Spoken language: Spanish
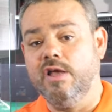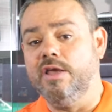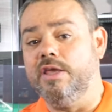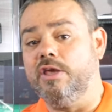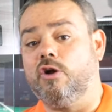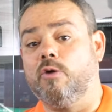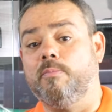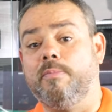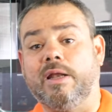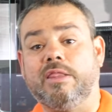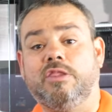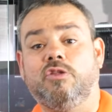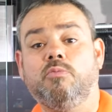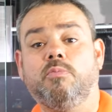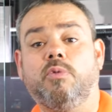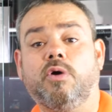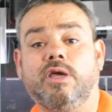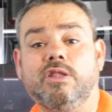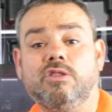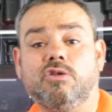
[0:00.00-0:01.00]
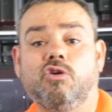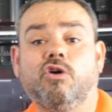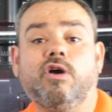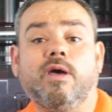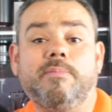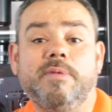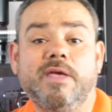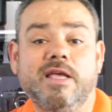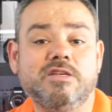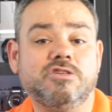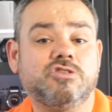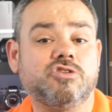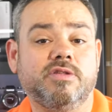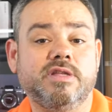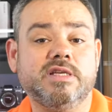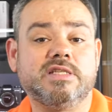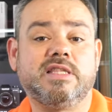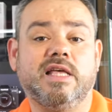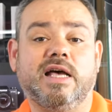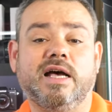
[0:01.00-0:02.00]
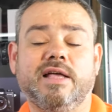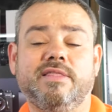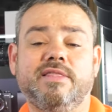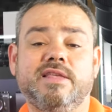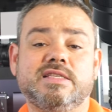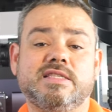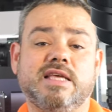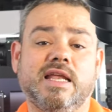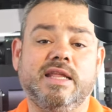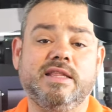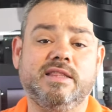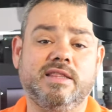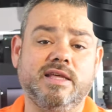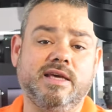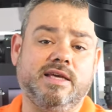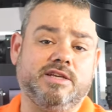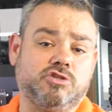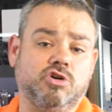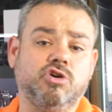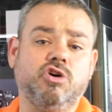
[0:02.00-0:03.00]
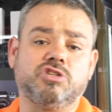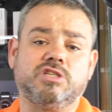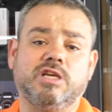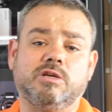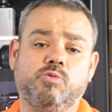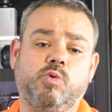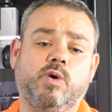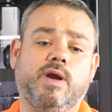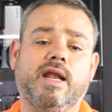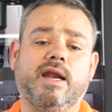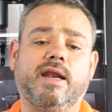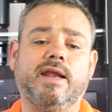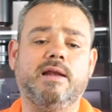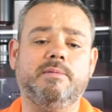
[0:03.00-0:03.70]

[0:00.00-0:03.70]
y compartir un poquito lo que pienso de esta, lente, que son cosas buenas.